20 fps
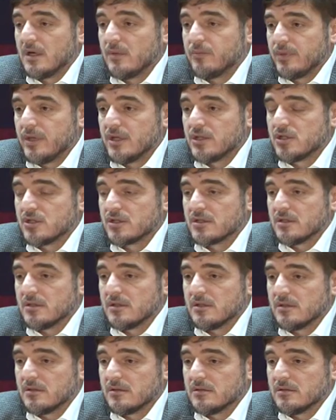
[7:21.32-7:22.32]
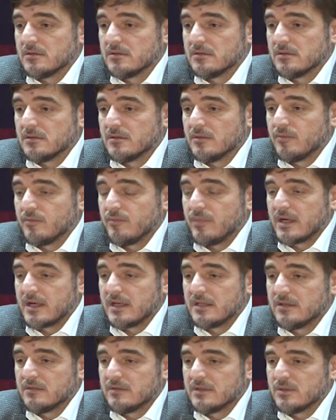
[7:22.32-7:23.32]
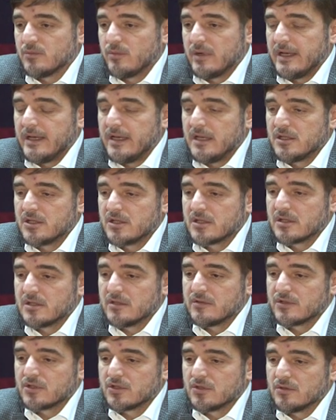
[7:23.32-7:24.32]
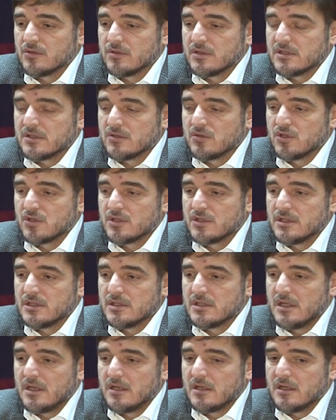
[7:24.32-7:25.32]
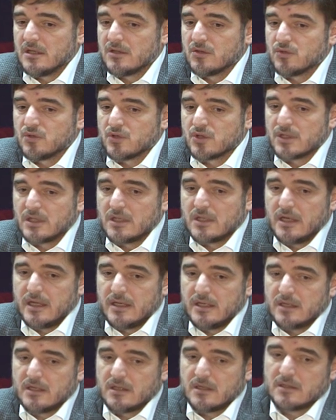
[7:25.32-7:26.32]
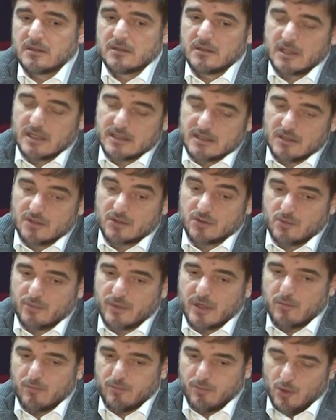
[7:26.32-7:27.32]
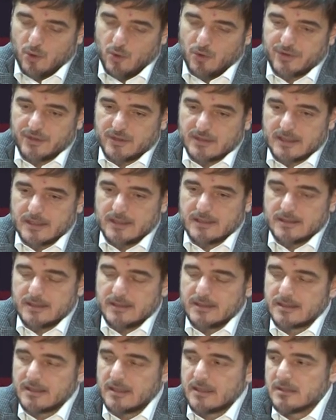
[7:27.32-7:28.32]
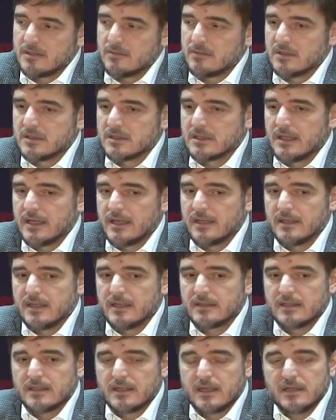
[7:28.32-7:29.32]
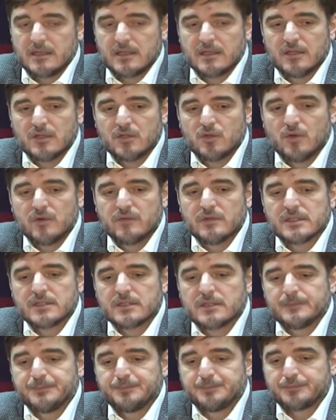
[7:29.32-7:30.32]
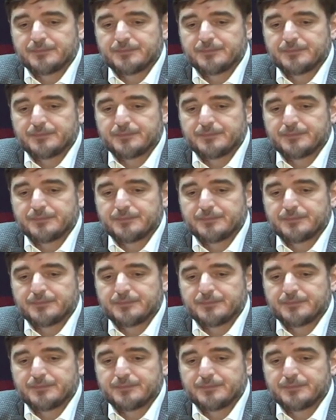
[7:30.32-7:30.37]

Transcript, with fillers: опять же, порадовать болельщиков, что на сегодняшний день это уже для них, для тех, кто прям плотно следит за этим, для, это для них не новость.